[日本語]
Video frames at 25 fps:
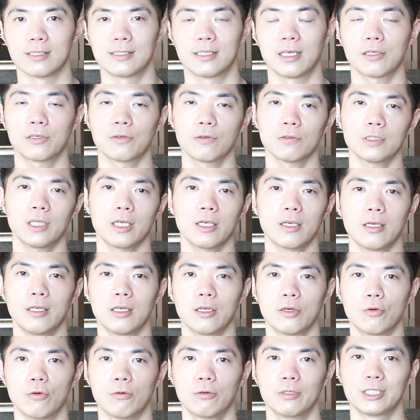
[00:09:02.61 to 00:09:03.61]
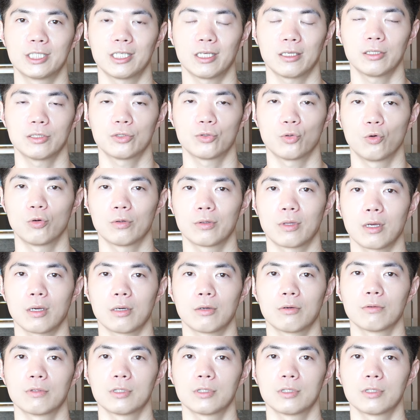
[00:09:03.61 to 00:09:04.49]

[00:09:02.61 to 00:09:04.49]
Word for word: 積極的にこう医者に相談